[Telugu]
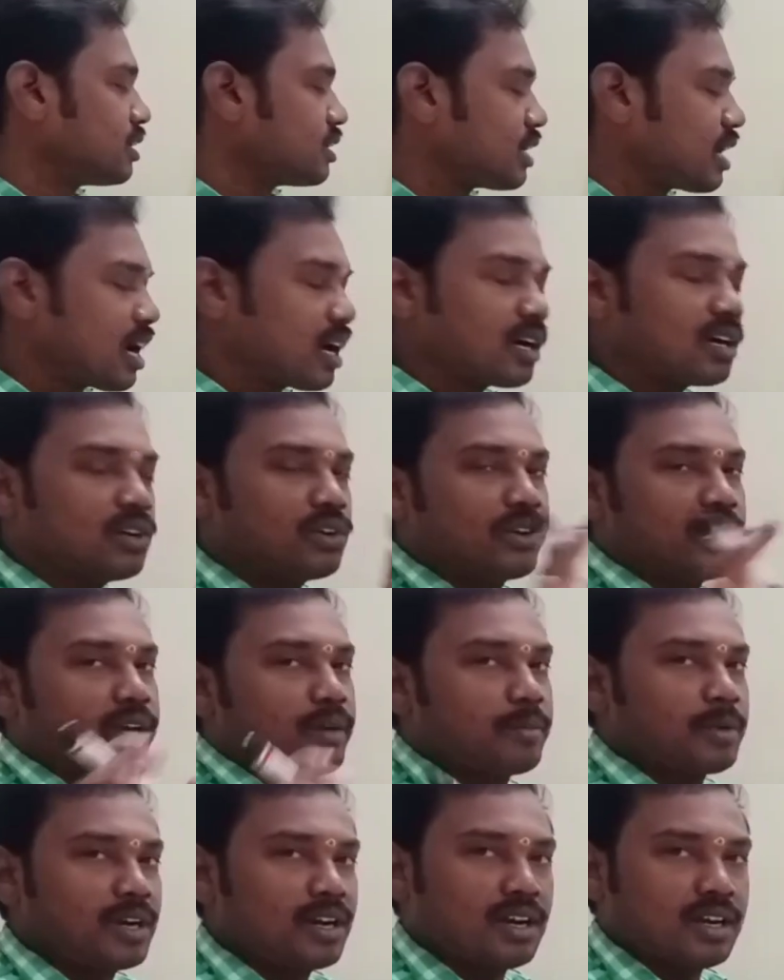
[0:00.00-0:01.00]
శాఖలు
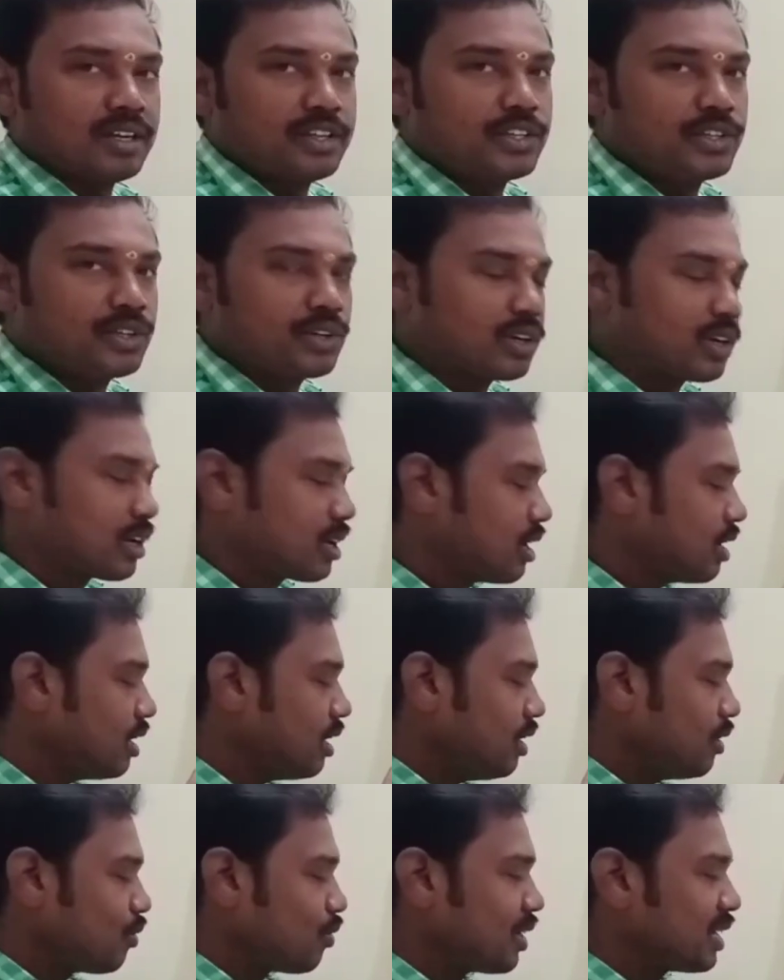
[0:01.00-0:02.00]
ఉన్నాయి మళ్ళీ ఈ యొక్క
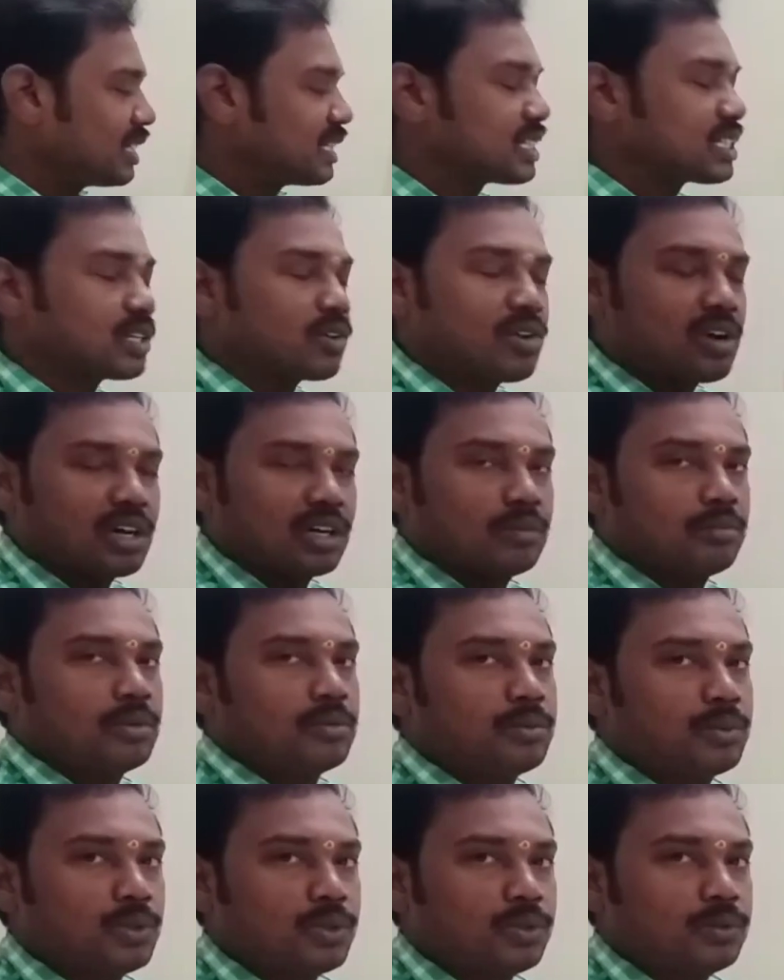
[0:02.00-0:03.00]

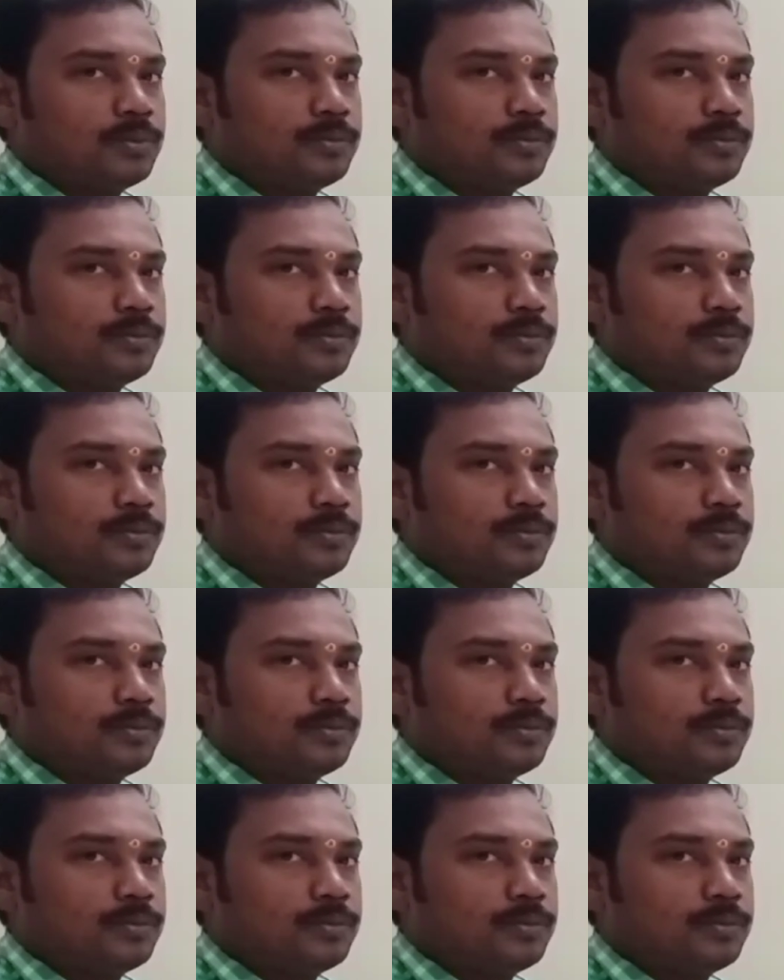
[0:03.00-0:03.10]
వైష్ణవాగమంలో